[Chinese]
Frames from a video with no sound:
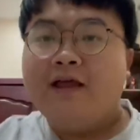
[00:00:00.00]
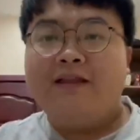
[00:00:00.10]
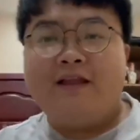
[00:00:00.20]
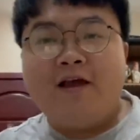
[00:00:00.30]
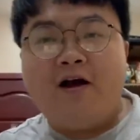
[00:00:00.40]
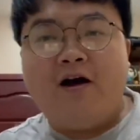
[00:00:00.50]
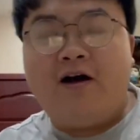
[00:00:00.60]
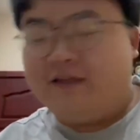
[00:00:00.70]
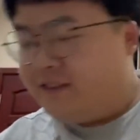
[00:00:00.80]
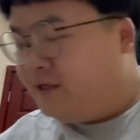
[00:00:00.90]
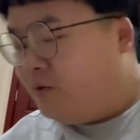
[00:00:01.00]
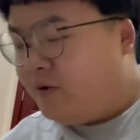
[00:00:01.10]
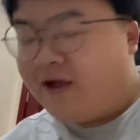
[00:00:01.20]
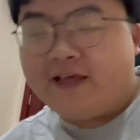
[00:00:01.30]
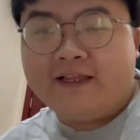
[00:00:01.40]
大家好，今天
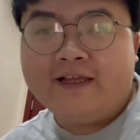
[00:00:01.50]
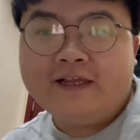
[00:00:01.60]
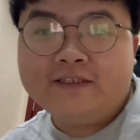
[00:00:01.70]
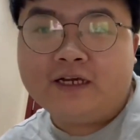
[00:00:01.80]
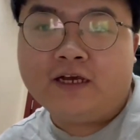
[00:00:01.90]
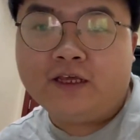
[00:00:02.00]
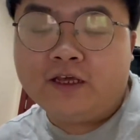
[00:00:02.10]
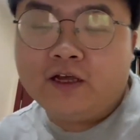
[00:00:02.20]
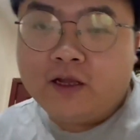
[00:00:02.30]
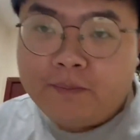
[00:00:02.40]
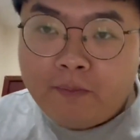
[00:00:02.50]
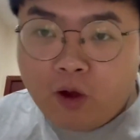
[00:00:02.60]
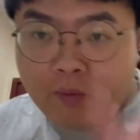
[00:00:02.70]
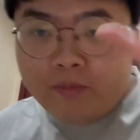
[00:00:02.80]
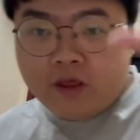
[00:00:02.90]
我要给大家讲一个
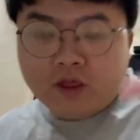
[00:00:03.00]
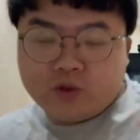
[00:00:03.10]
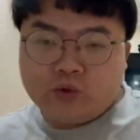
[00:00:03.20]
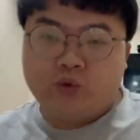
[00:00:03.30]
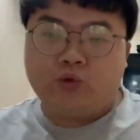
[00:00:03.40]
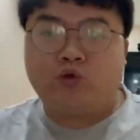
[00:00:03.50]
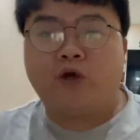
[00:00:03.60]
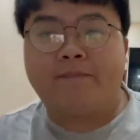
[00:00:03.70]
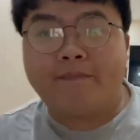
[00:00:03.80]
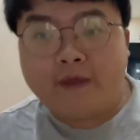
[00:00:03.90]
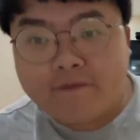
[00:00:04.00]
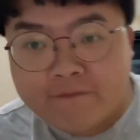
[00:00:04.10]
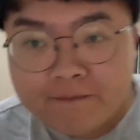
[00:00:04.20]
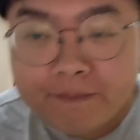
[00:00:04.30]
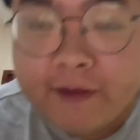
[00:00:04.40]
猫咪去抓蝙
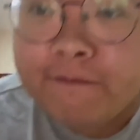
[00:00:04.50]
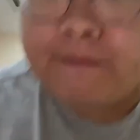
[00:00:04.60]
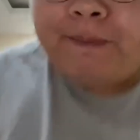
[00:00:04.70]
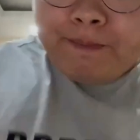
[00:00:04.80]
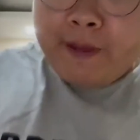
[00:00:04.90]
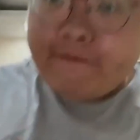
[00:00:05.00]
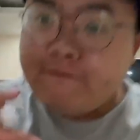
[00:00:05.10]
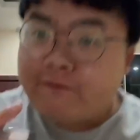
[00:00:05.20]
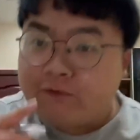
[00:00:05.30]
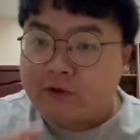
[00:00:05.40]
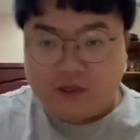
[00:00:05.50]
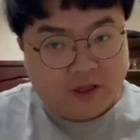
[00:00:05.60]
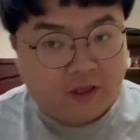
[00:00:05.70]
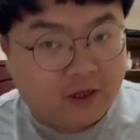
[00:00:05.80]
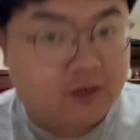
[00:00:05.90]
蝙蝙蝠
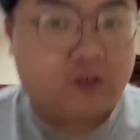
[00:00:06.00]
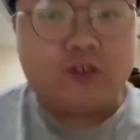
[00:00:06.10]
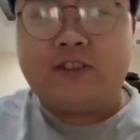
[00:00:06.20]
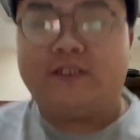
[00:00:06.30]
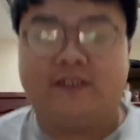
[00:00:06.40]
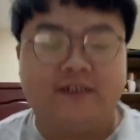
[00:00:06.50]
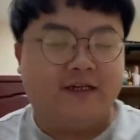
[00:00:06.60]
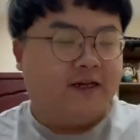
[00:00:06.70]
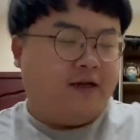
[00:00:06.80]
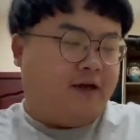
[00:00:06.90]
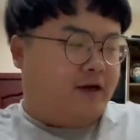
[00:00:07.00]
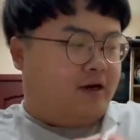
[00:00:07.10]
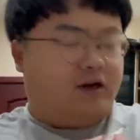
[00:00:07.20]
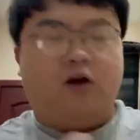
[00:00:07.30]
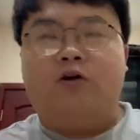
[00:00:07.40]
的一个事情，
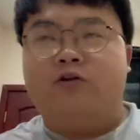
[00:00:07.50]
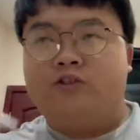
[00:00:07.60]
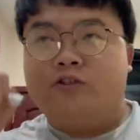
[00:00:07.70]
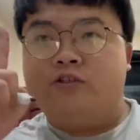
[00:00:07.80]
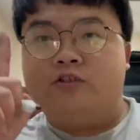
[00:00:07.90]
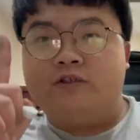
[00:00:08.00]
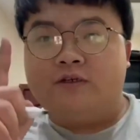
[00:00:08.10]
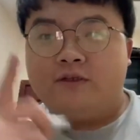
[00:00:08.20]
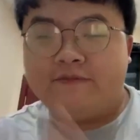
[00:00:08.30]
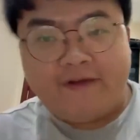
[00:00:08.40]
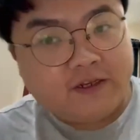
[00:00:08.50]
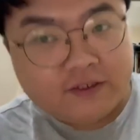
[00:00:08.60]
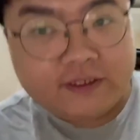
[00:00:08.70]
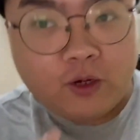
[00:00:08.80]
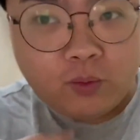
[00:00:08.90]
然后是发
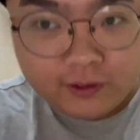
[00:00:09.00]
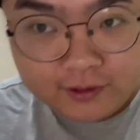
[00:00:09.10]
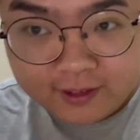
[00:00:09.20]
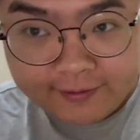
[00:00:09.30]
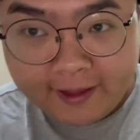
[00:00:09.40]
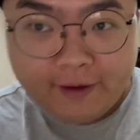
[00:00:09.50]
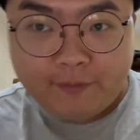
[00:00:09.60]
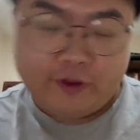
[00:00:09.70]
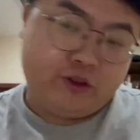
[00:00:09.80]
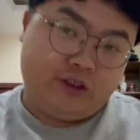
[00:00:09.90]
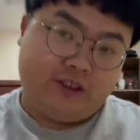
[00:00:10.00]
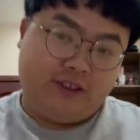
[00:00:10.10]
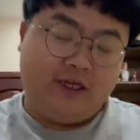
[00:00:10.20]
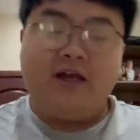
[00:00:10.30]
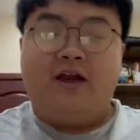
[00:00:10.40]
生在我自己家里面的事
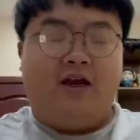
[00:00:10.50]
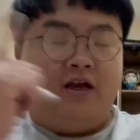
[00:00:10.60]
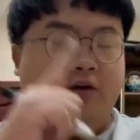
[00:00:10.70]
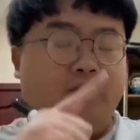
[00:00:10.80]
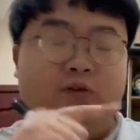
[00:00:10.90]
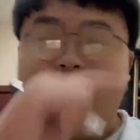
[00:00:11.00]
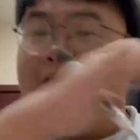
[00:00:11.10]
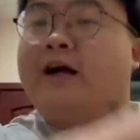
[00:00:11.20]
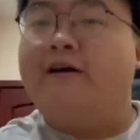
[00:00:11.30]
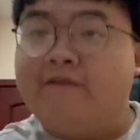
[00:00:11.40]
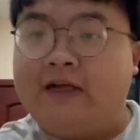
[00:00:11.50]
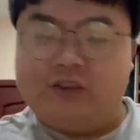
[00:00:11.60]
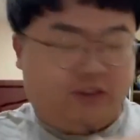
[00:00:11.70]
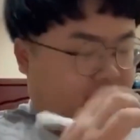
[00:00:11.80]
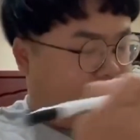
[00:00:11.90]
情，然后就刚刚发
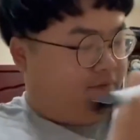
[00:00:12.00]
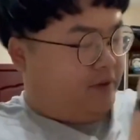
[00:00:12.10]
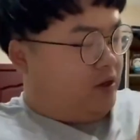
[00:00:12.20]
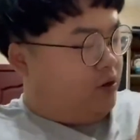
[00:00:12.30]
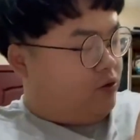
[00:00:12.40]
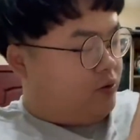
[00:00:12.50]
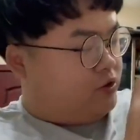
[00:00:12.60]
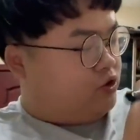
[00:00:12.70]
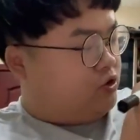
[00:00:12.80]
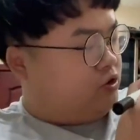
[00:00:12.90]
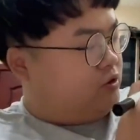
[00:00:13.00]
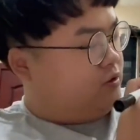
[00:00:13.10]
生的，然后有一只，